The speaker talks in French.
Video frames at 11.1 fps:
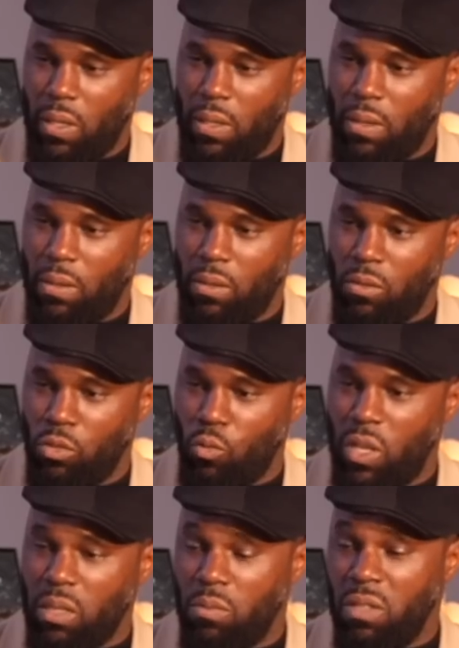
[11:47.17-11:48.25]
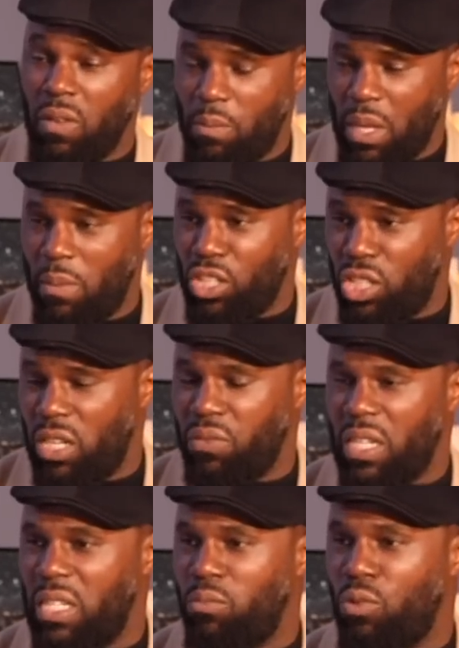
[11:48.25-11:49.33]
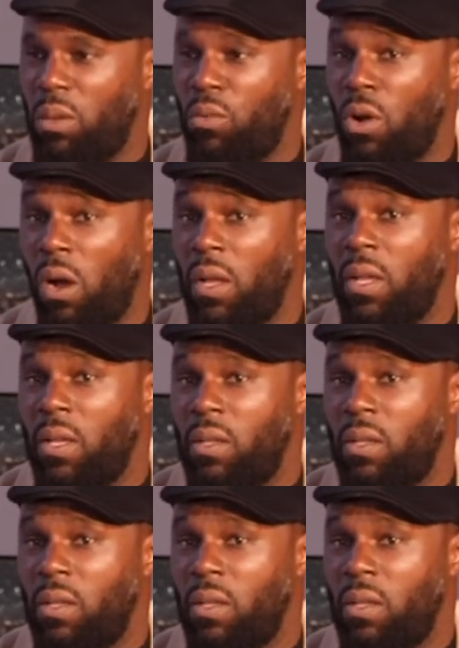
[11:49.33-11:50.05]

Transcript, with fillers: Euh, le troisième livre a bien marché, L'Afrique libre ou la mort.